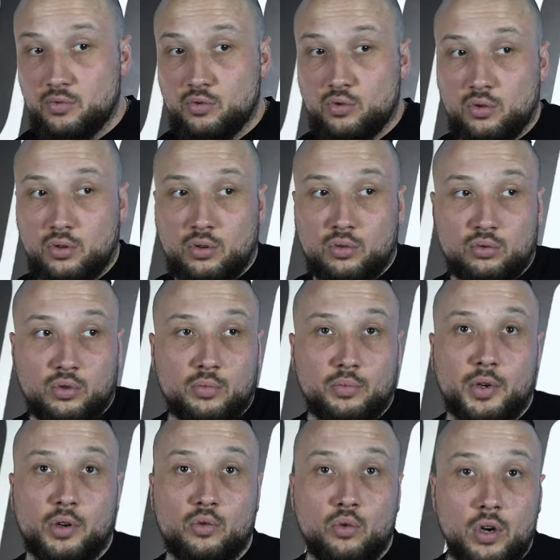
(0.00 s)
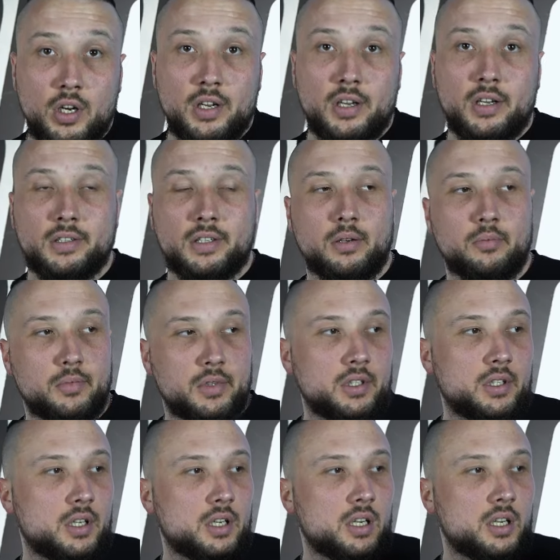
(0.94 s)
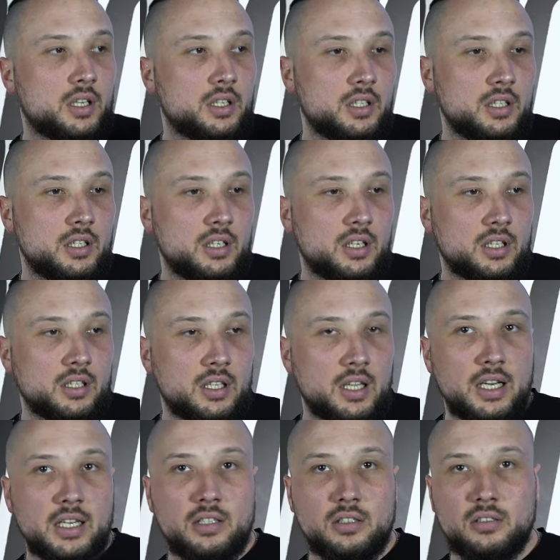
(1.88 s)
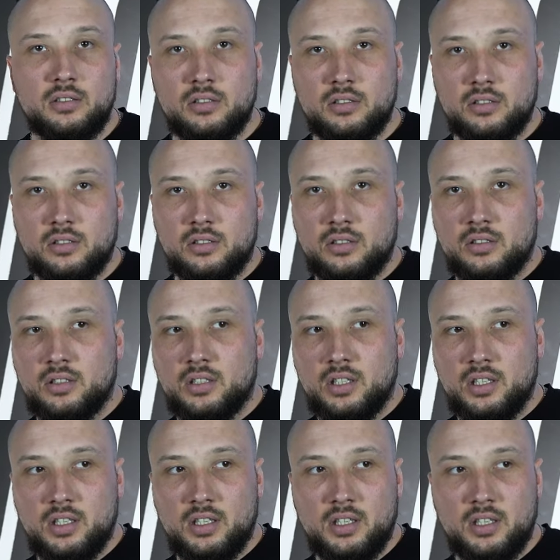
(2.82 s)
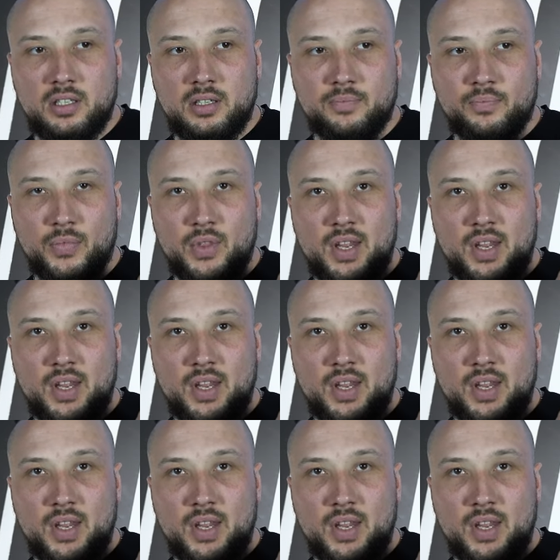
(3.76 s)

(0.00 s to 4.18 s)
все круто, прикольно. Там было и онлайн, э, и